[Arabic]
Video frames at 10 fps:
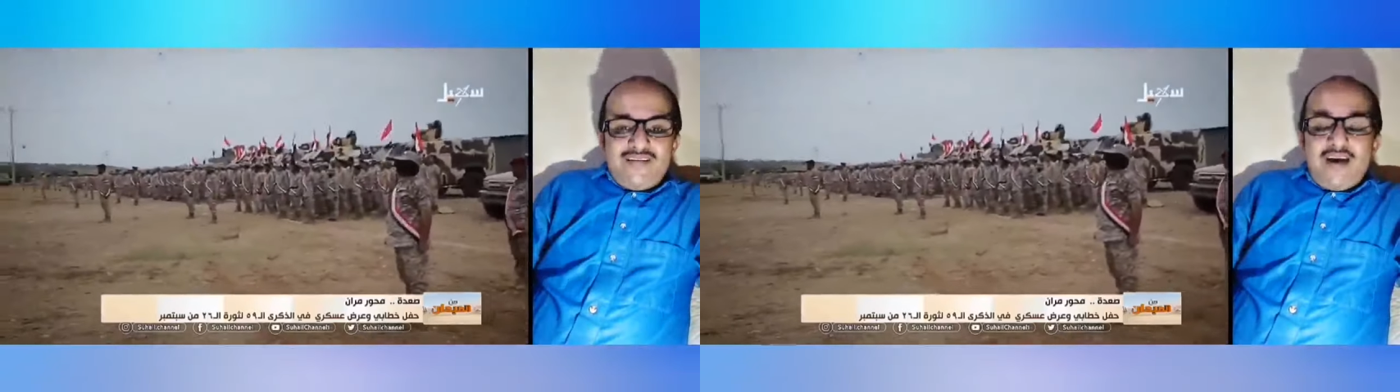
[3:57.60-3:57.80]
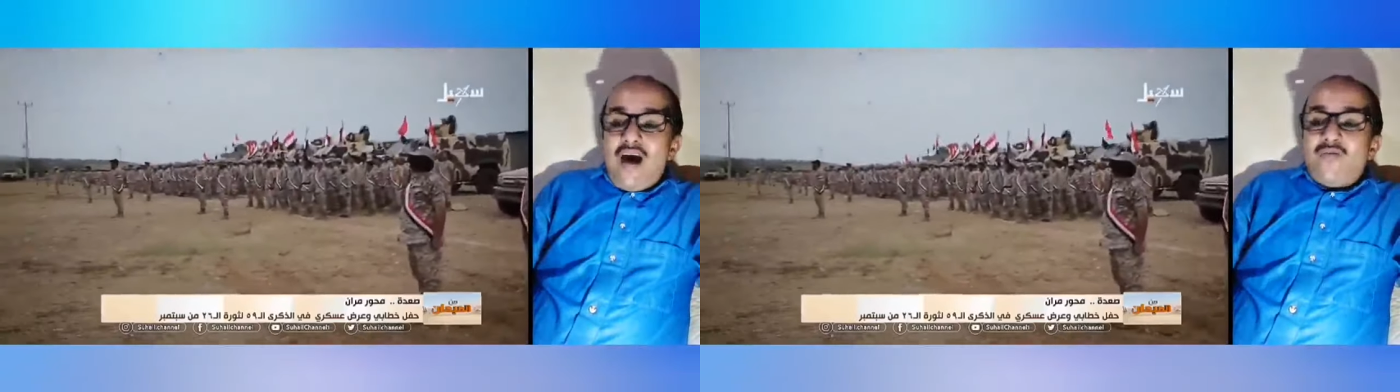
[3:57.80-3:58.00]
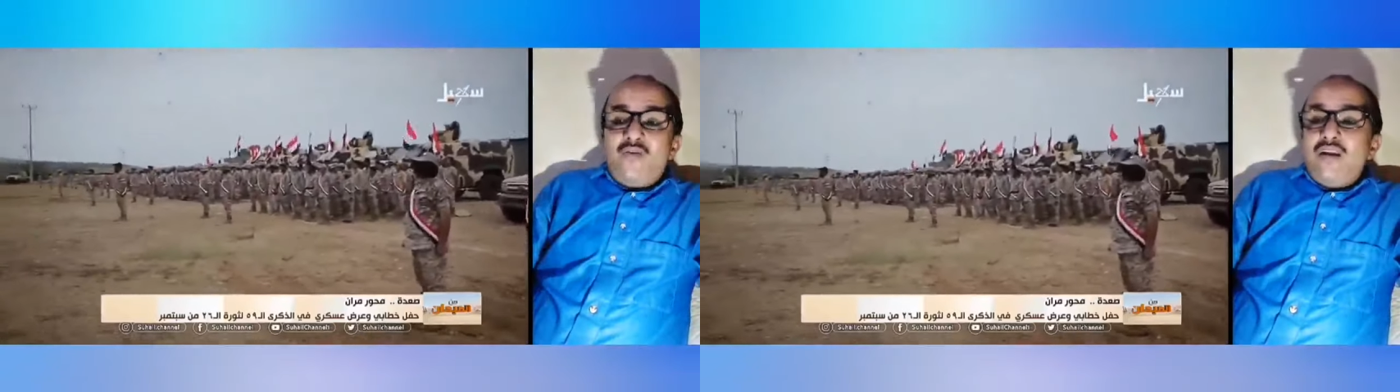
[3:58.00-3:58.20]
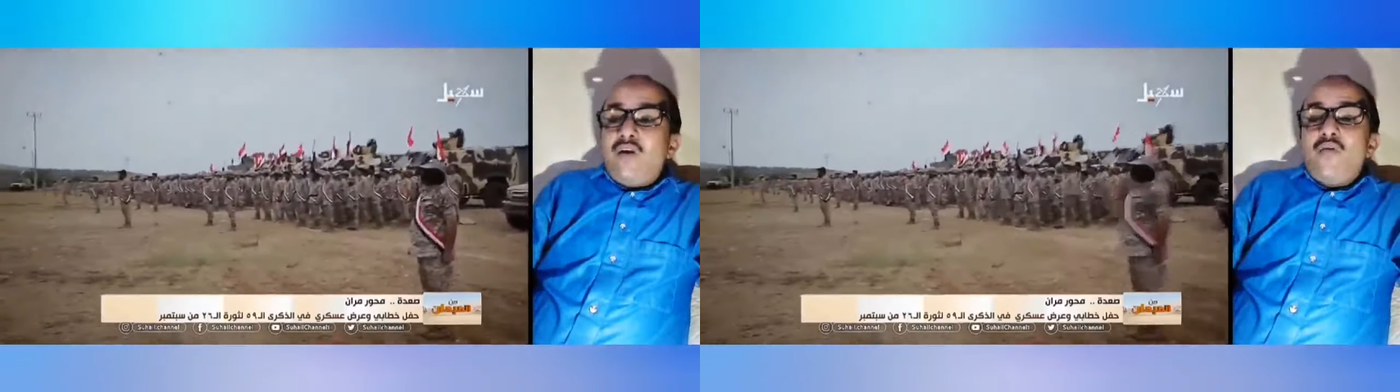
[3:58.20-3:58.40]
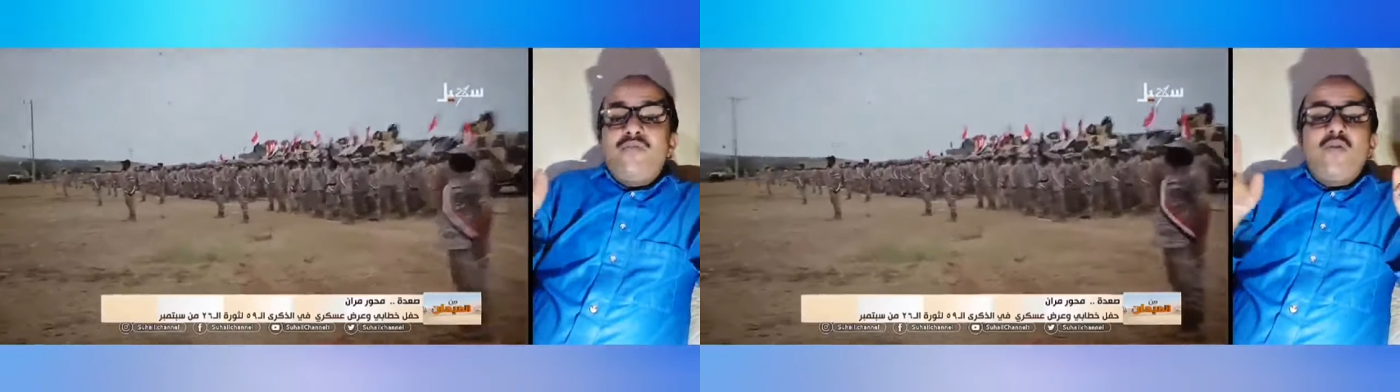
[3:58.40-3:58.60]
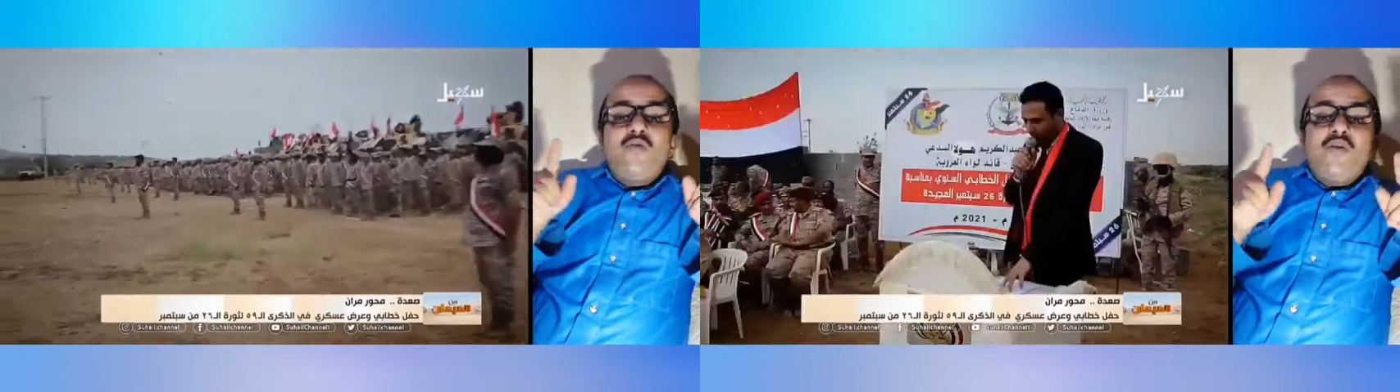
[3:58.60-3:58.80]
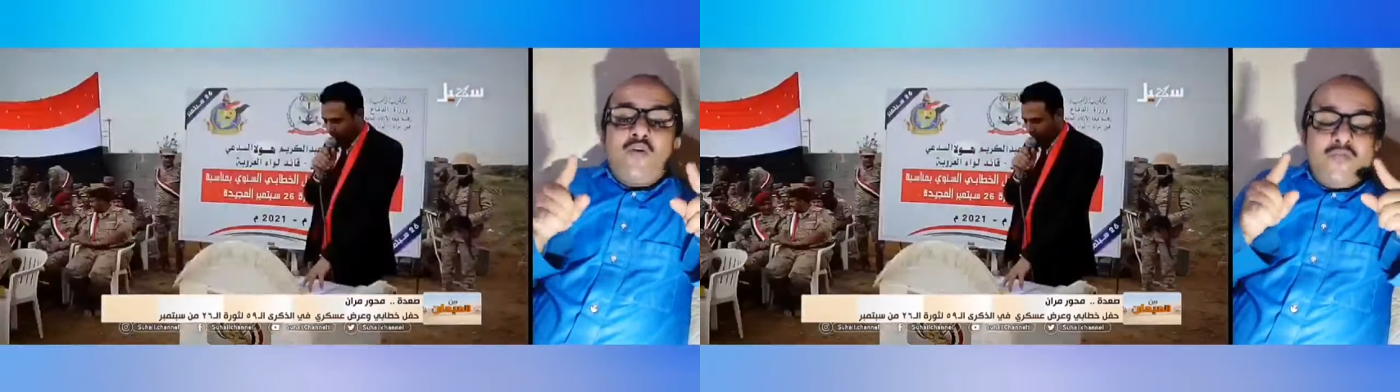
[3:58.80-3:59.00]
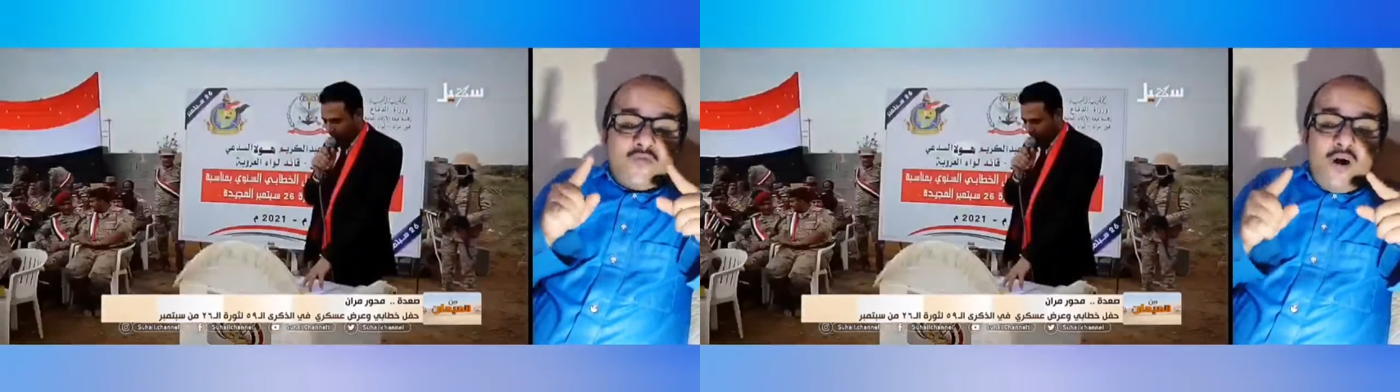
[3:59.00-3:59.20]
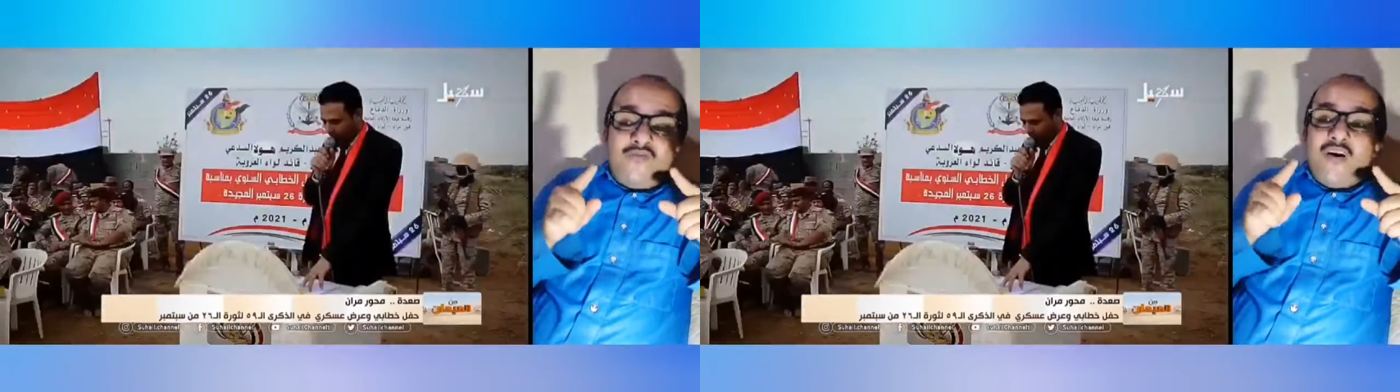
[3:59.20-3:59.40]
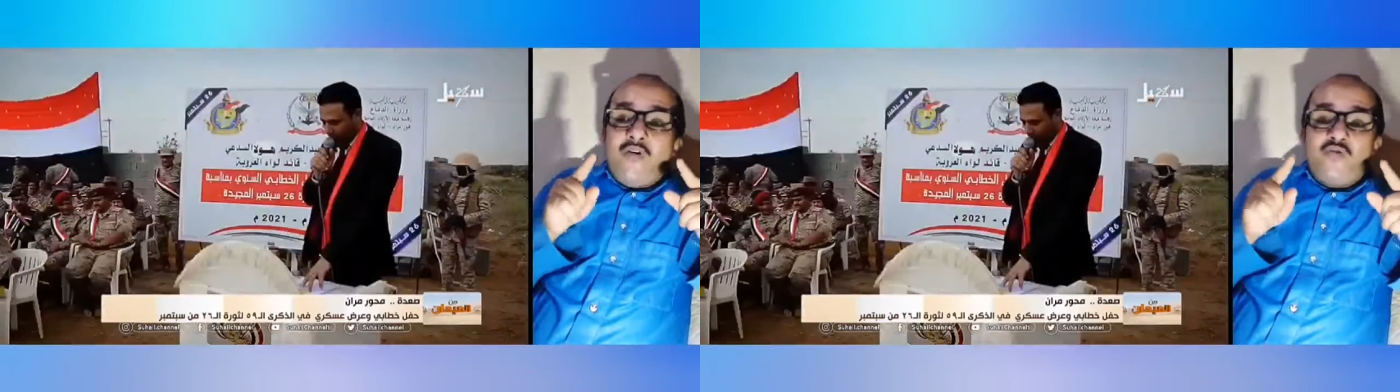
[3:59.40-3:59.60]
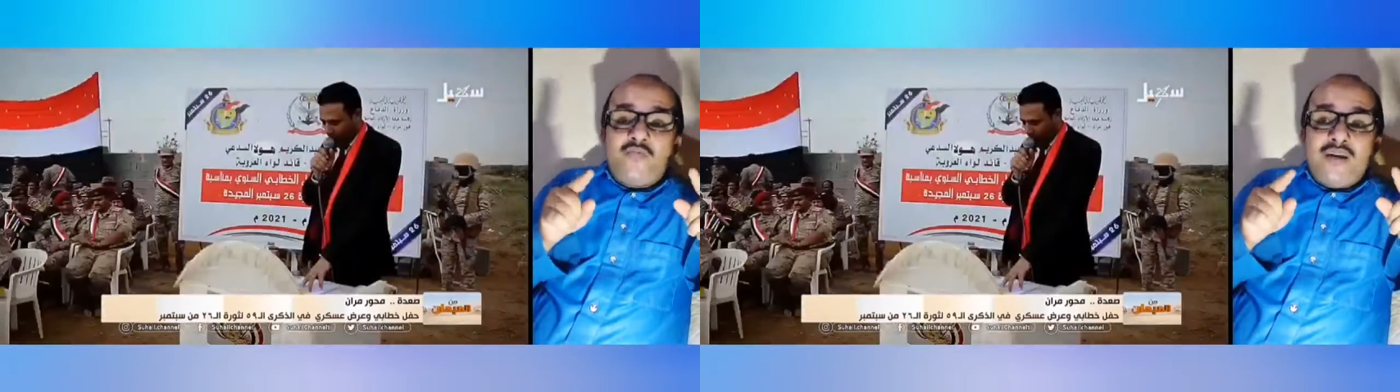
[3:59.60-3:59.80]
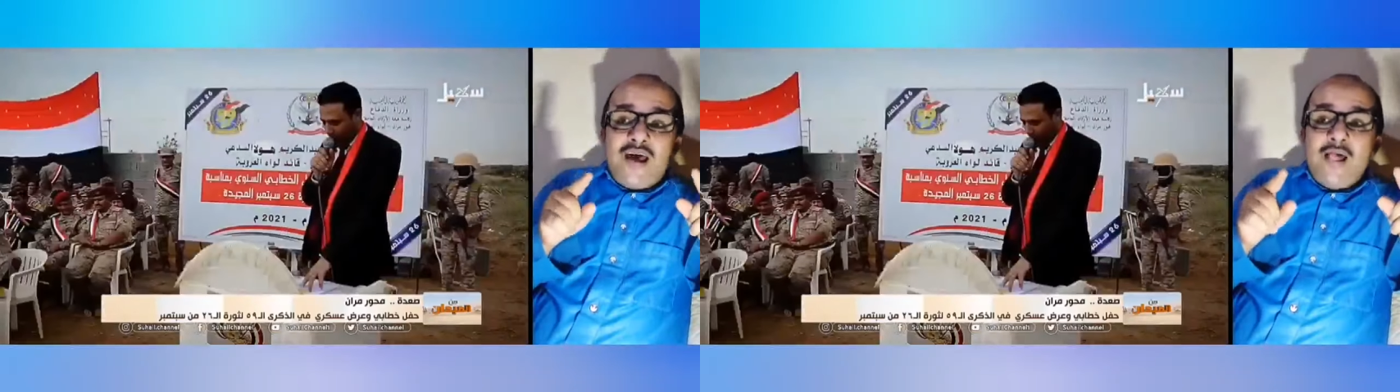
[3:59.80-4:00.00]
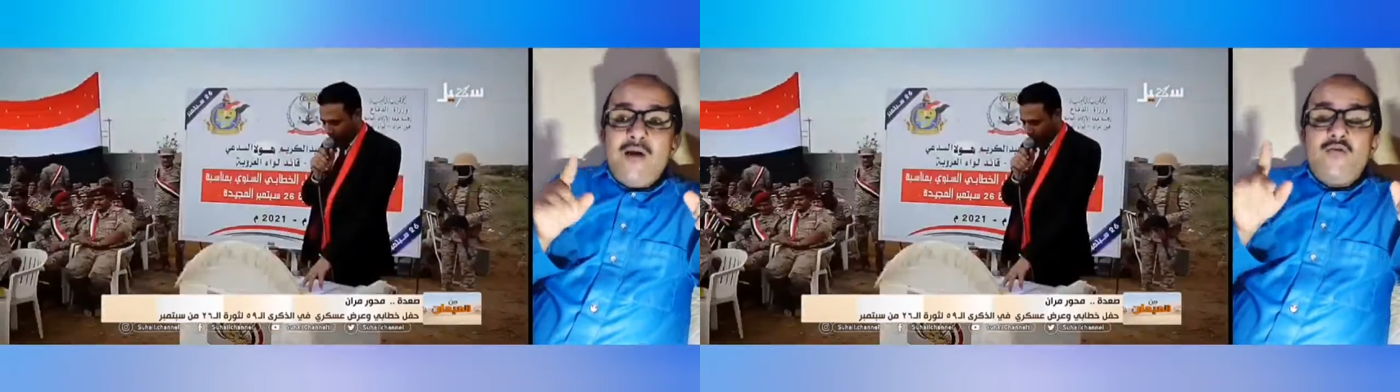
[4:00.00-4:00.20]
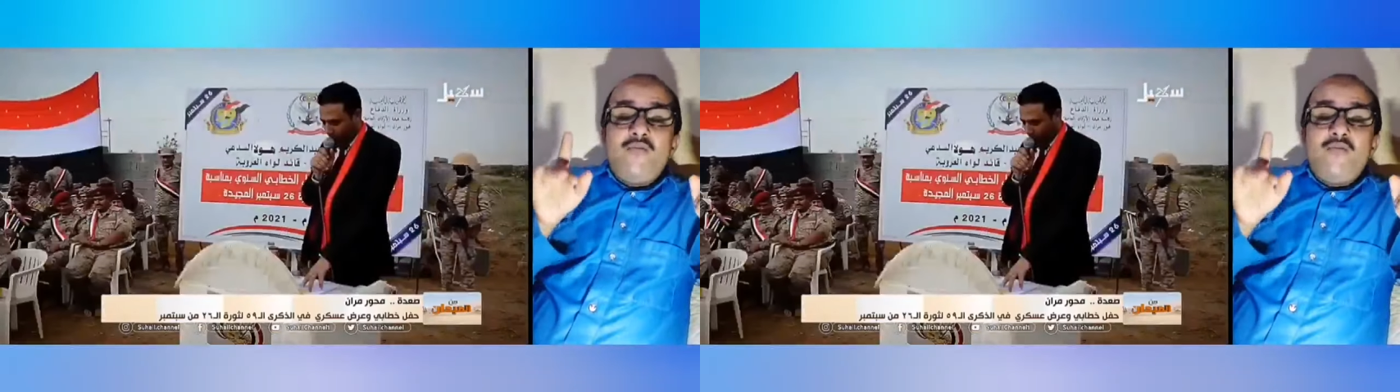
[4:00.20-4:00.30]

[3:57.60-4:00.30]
تخافوا لأنكم تدروا أنكم ضعفاء وجبناء